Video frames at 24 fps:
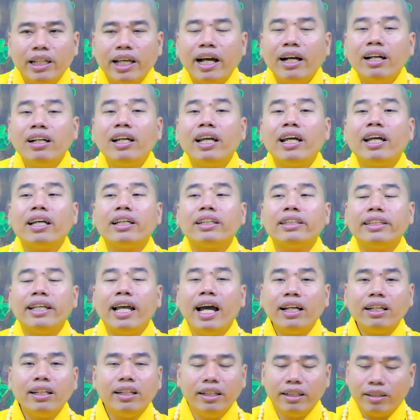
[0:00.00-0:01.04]
Nhớ nghe,
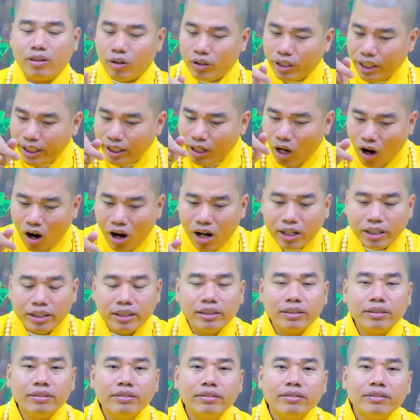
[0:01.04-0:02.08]
chết thì còn đi đọa
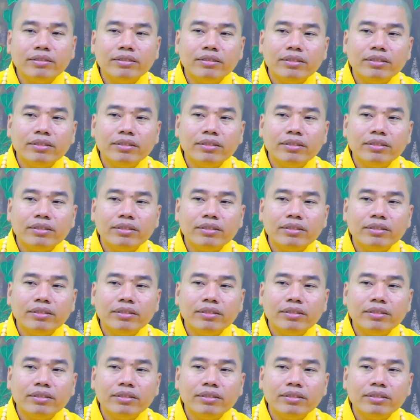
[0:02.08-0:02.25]
nữa.